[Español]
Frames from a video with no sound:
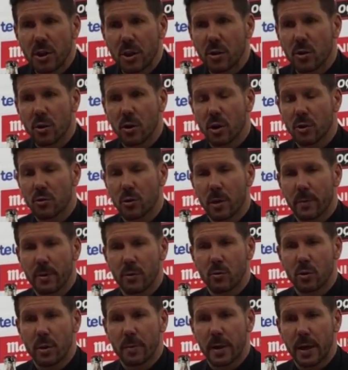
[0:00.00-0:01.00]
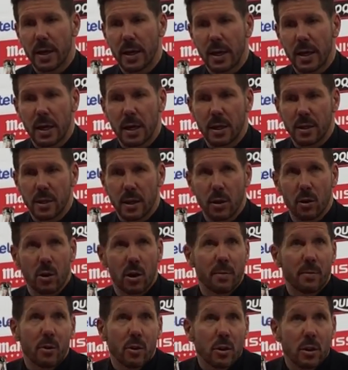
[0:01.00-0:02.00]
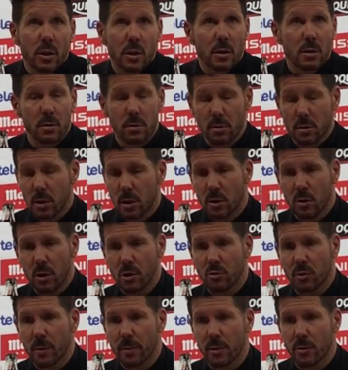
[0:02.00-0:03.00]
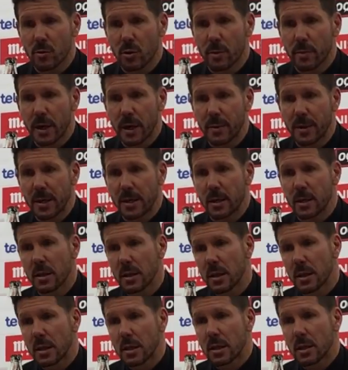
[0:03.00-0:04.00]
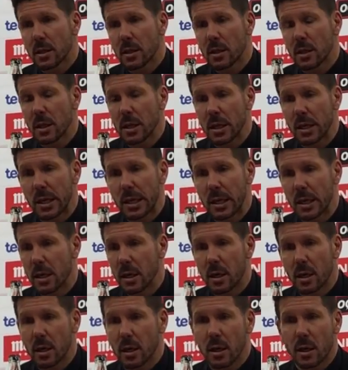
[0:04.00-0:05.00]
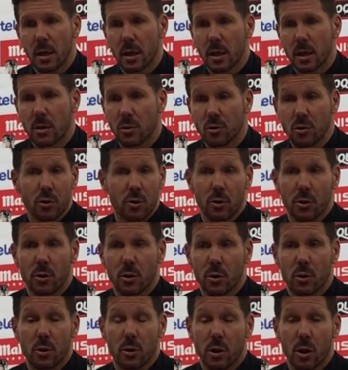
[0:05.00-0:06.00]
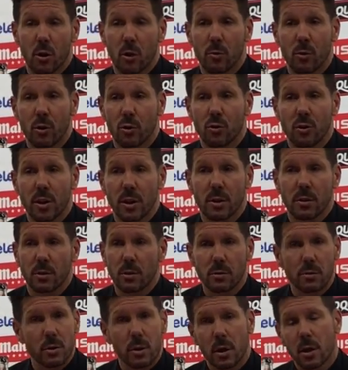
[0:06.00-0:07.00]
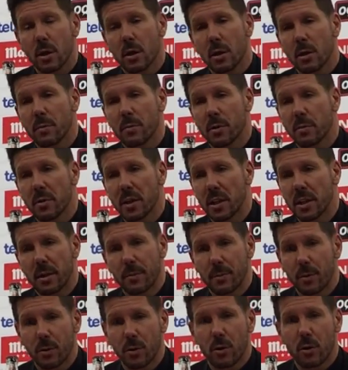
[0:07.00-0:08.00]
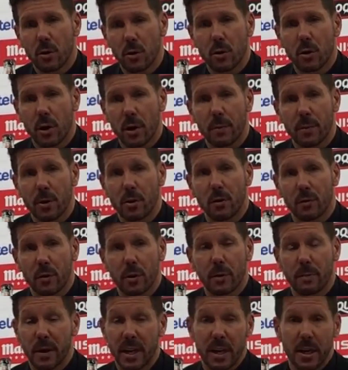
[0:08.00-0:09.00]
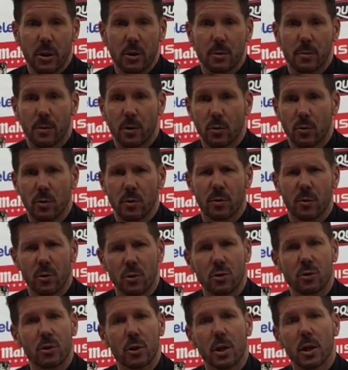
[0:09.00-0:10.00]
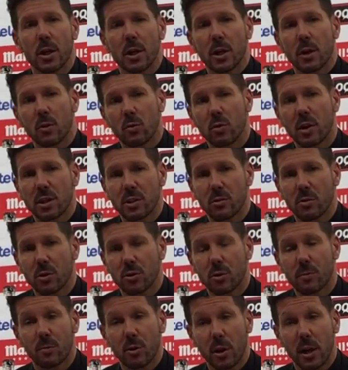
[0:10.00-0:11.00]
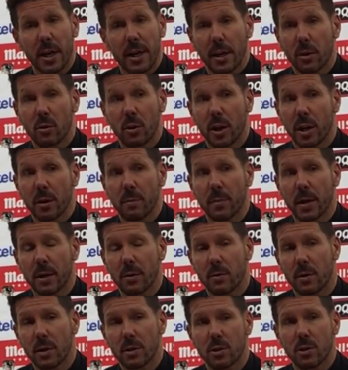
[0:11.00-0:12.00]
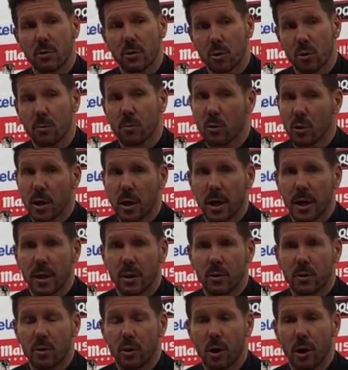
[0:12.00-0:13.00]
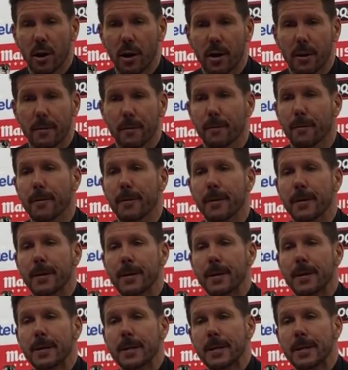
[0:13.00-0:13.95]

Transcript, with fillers: Bueno, esa es una pregunta para el entrenador del Sporting, no es una pregunta para mí y nosotros estamos muy contentos. El primer tiempo, repito, fue parejo porque tuvimos una situación muy clara con Grisman, una situación muy clara con Correa